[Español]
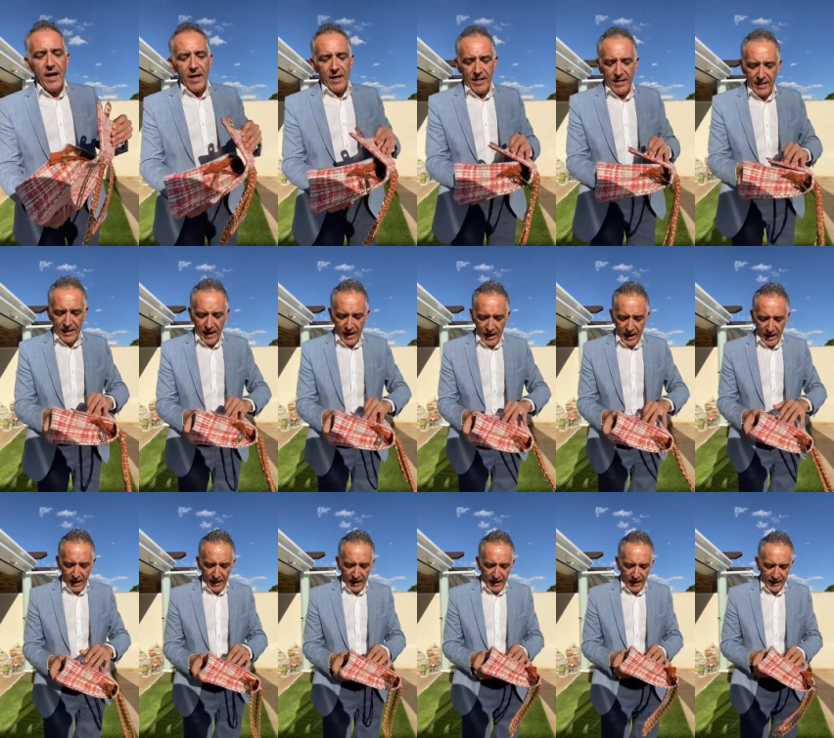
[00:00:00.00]

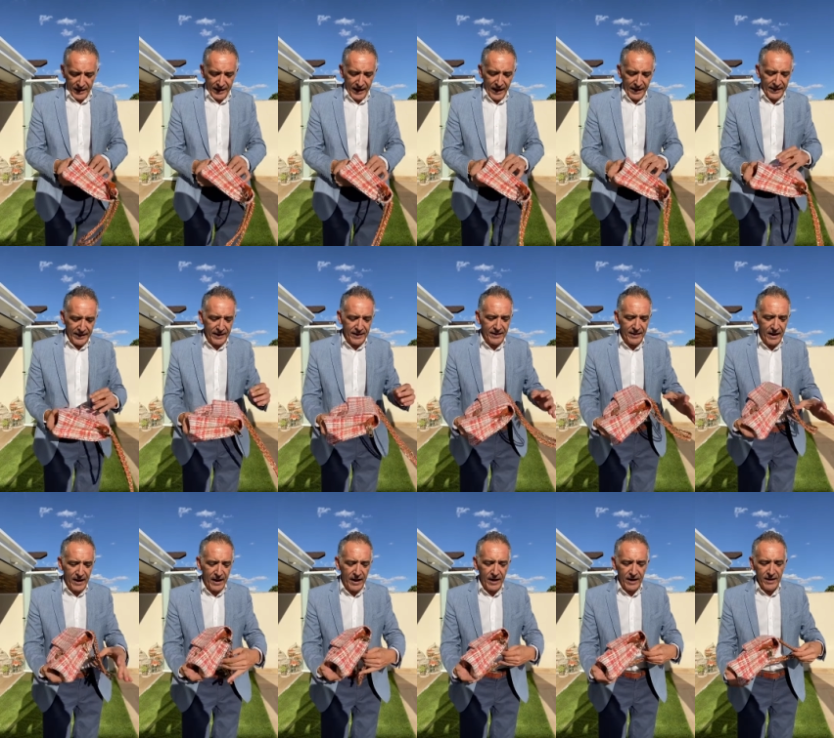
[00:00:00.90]
la
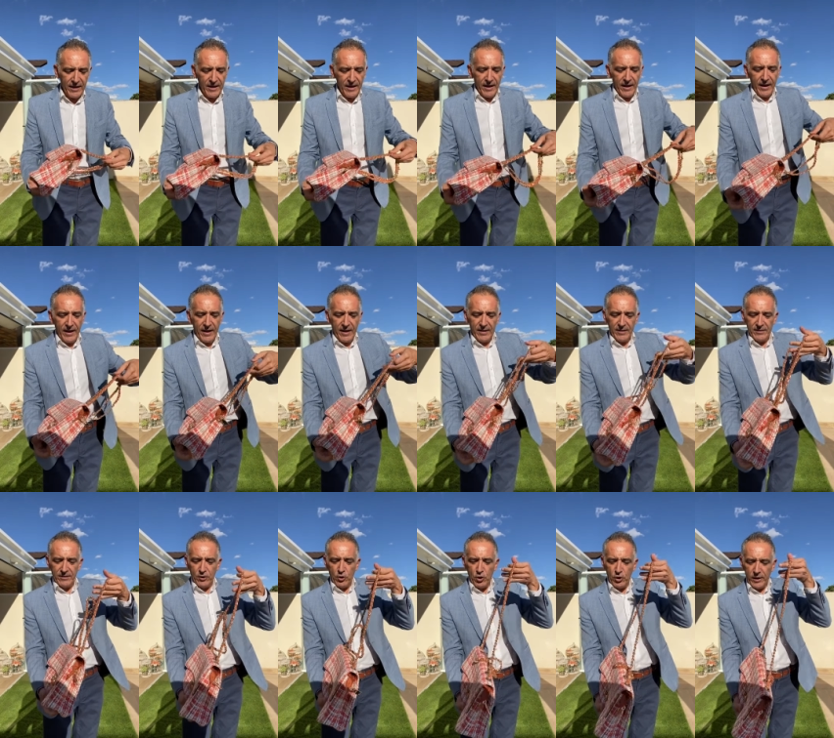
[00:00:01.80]
cadena en
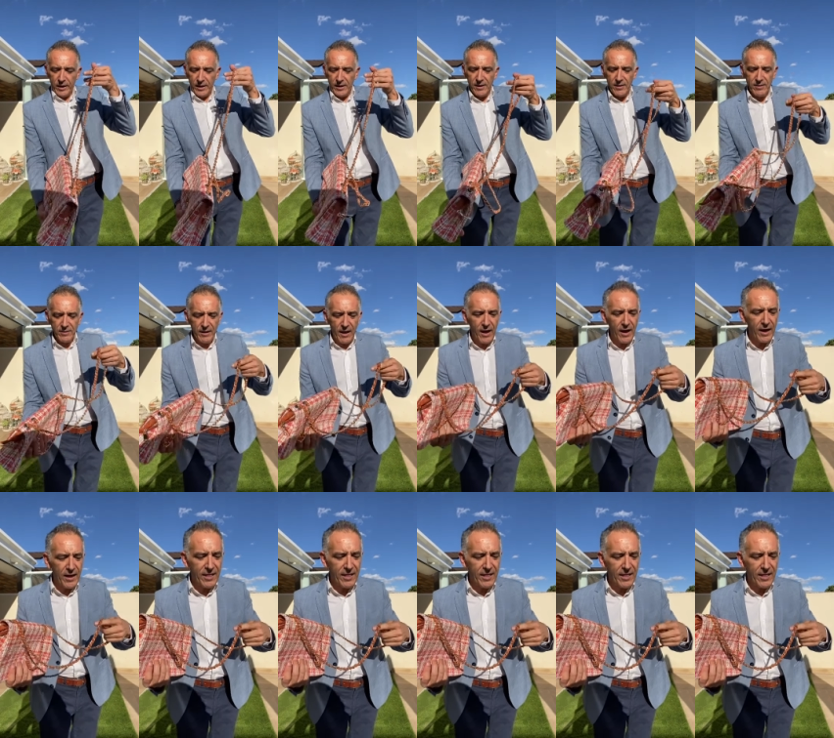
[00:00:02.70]
corrediza,